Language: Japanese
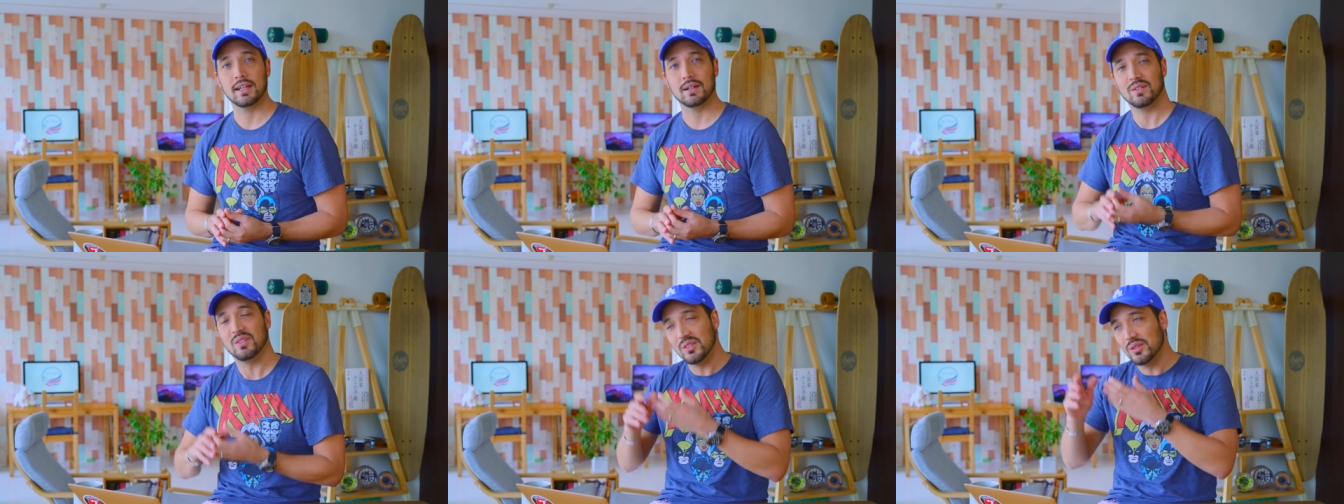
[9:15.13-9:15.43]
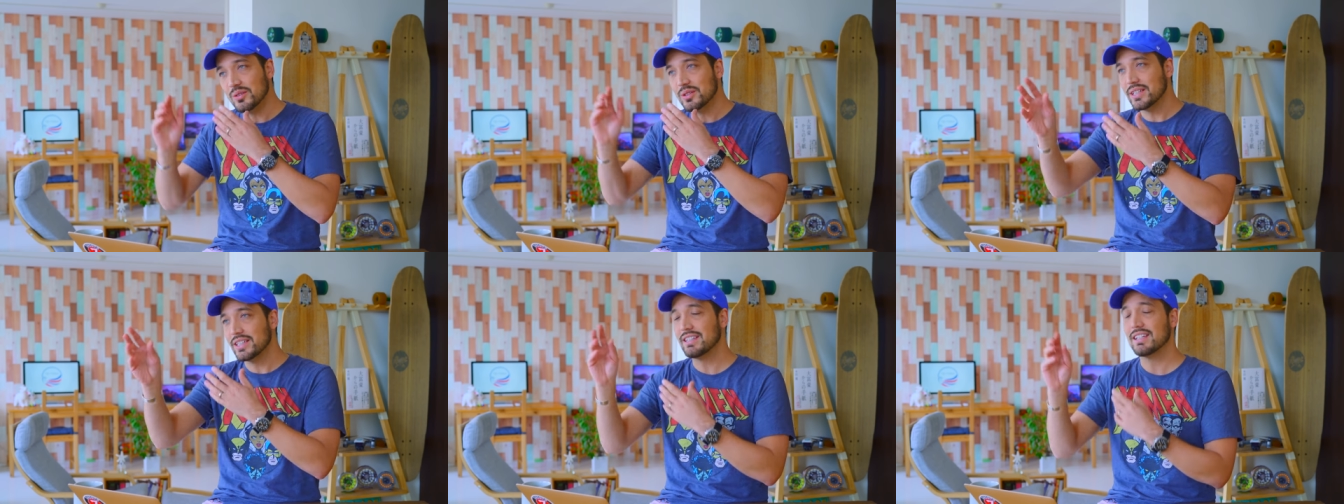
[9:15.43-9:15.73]
でこ
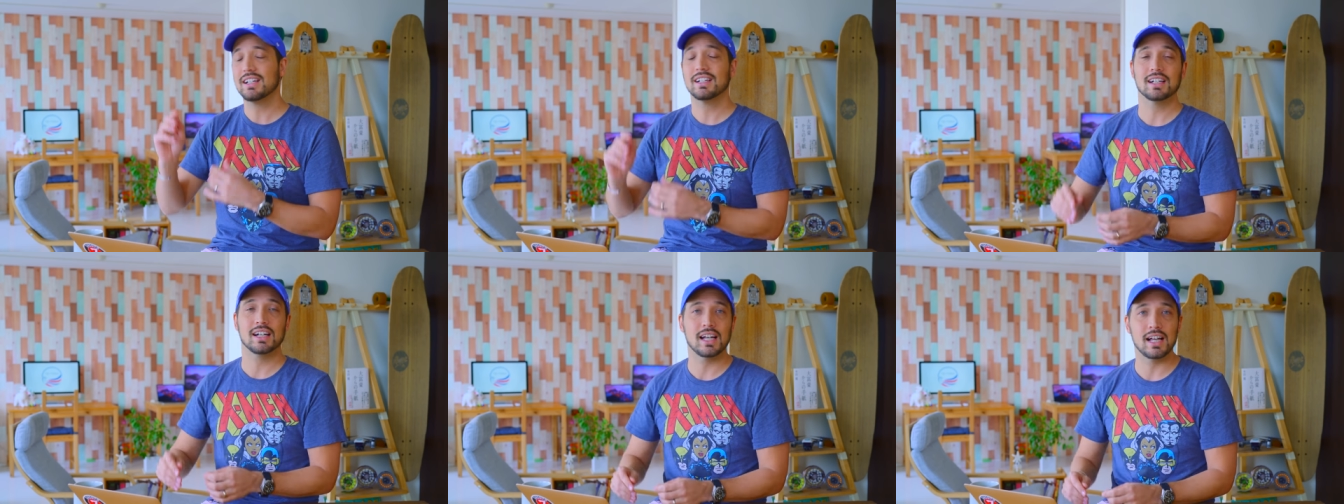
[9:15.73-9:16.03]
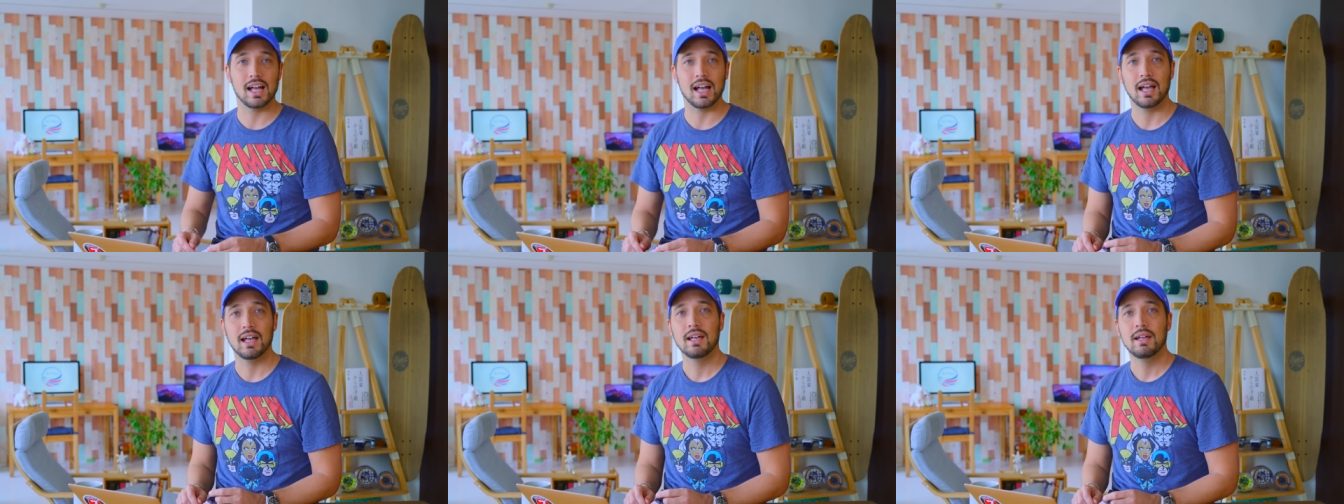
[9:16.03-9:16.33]
のおじさん
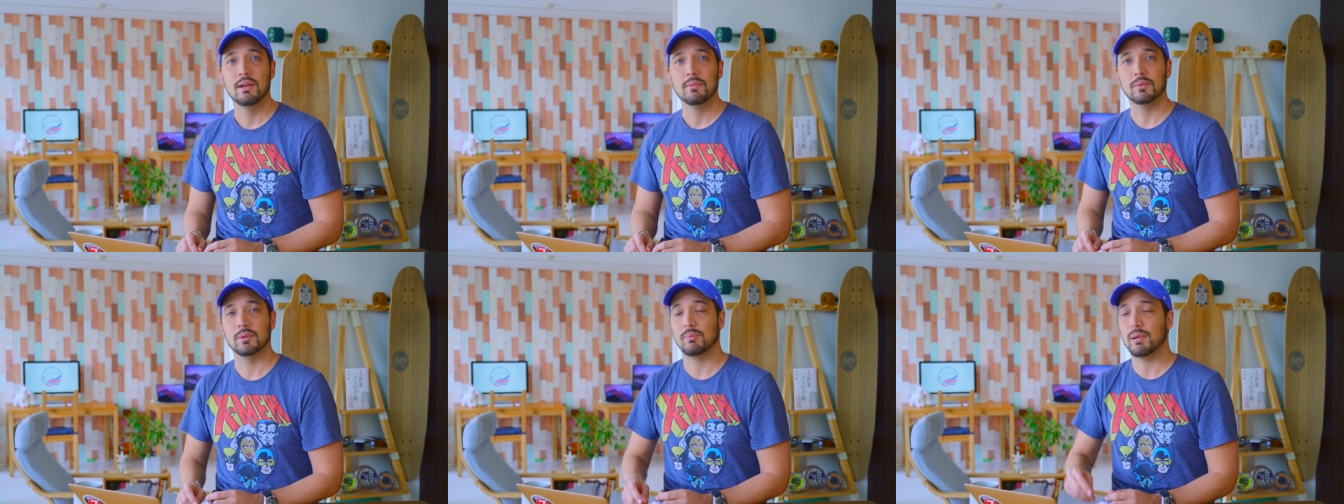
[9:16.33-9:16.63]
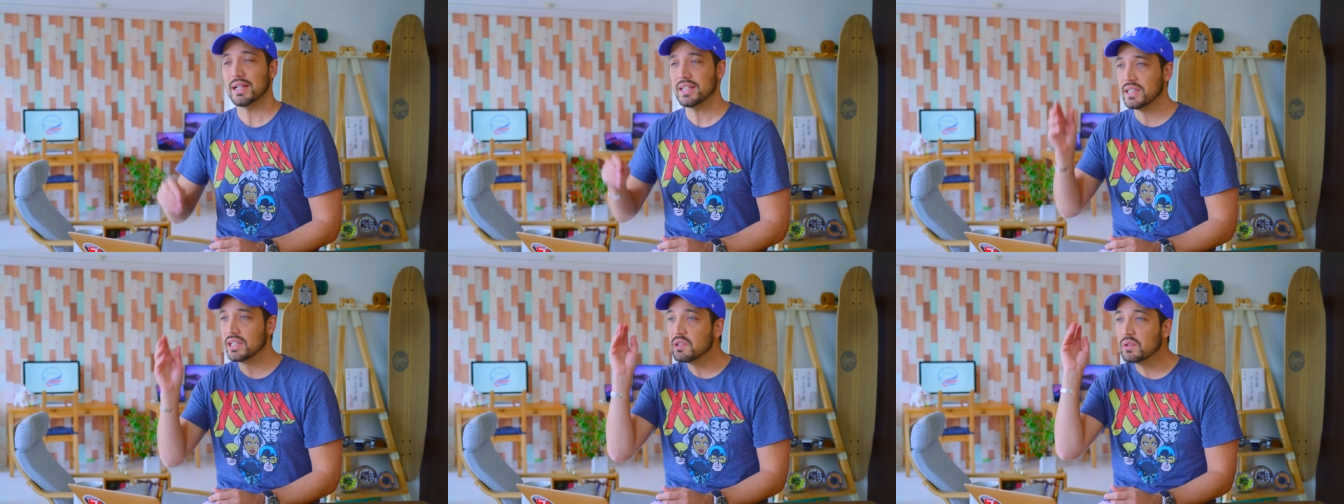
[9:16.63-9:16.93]
がもう
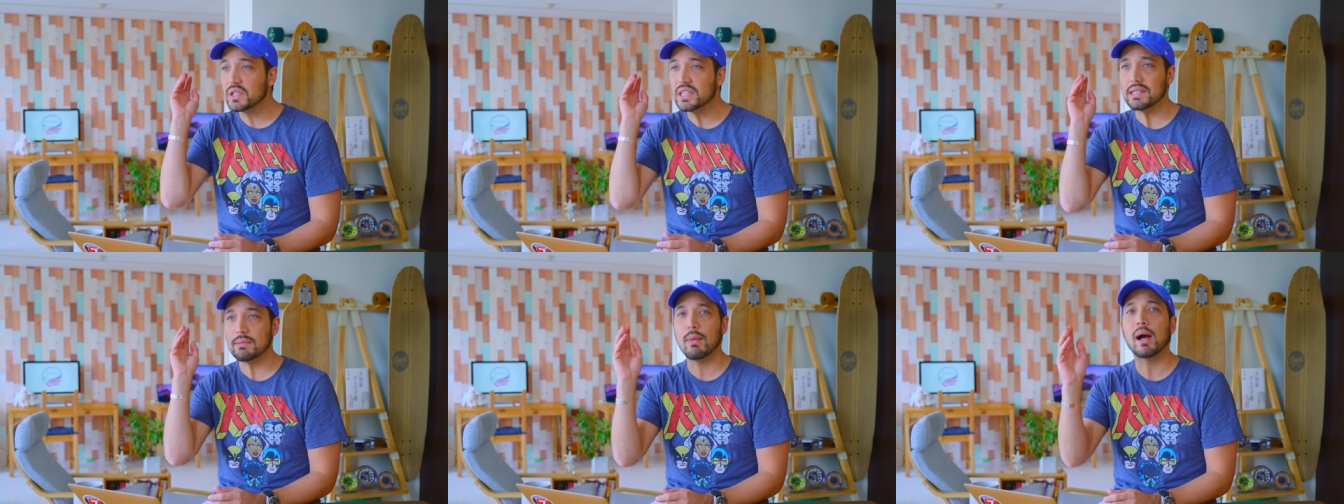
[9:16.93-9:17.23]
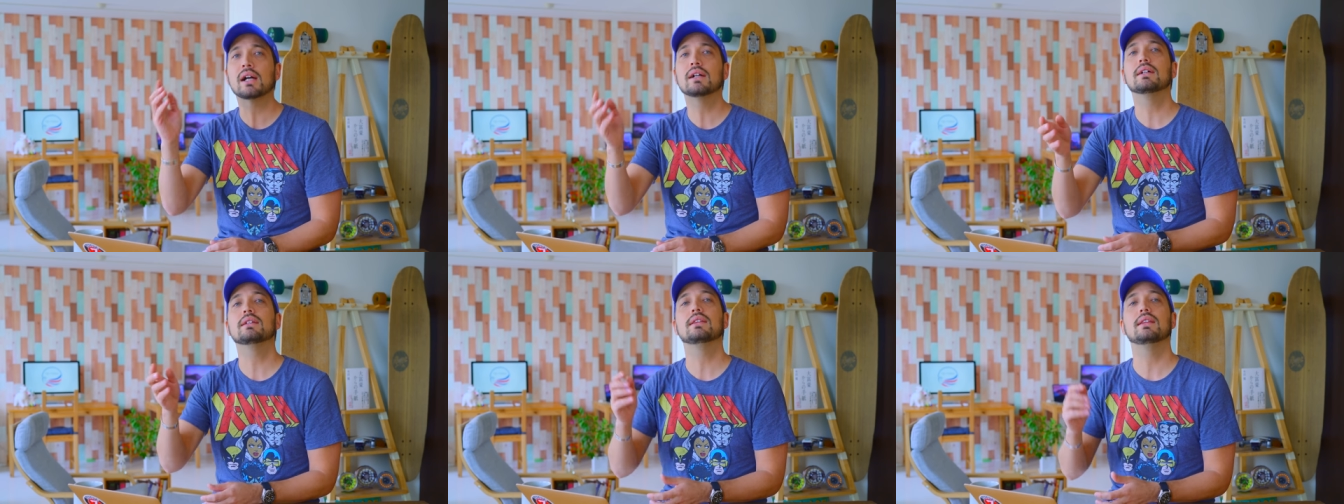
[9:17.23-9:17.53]
パチンコし
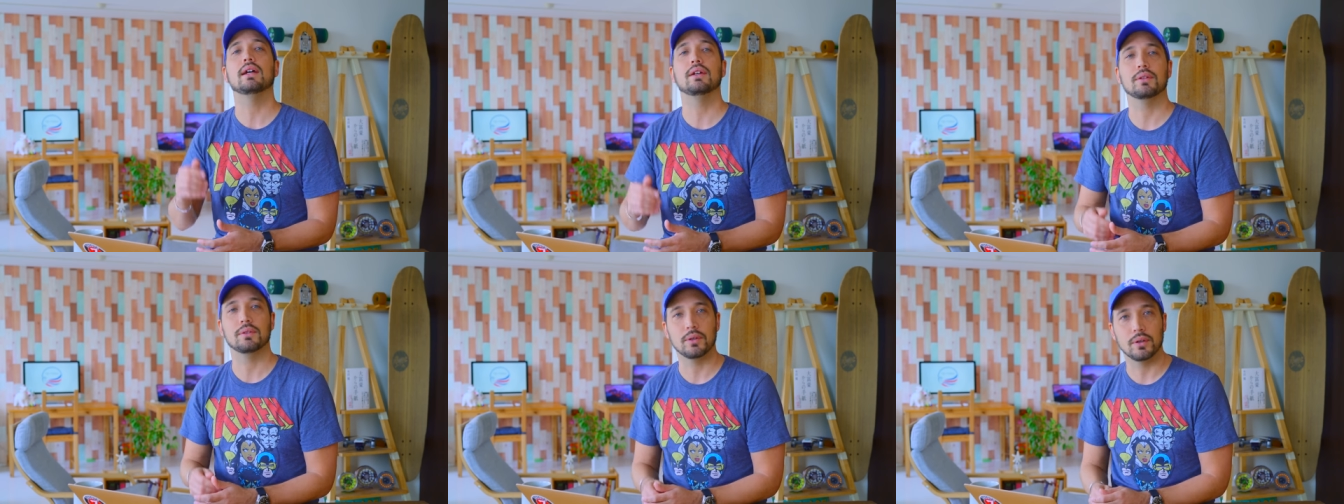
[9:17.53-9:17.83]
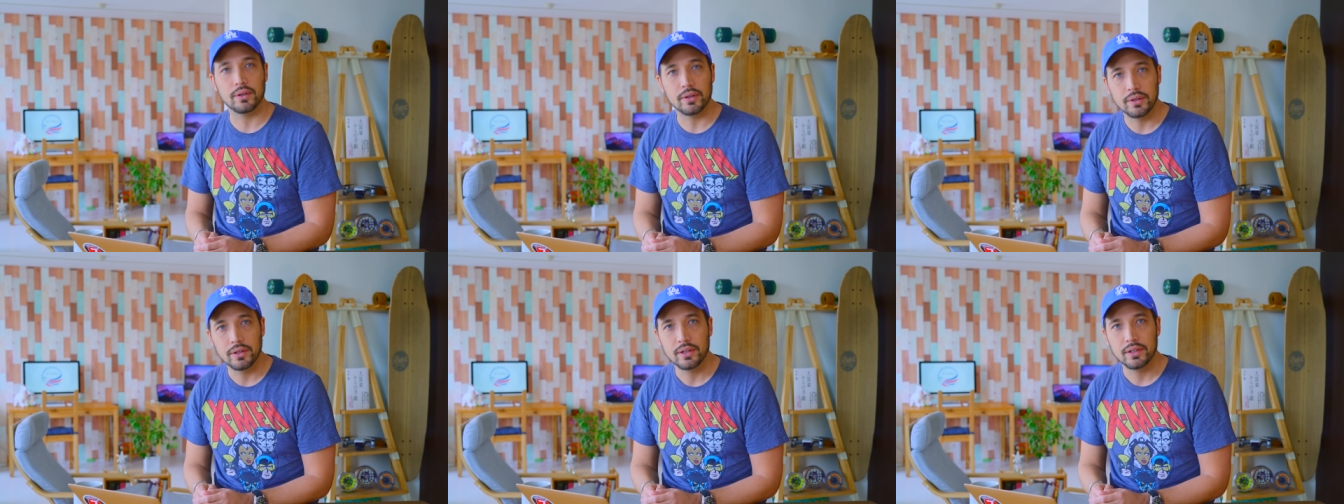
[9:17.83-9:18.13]
まくってると。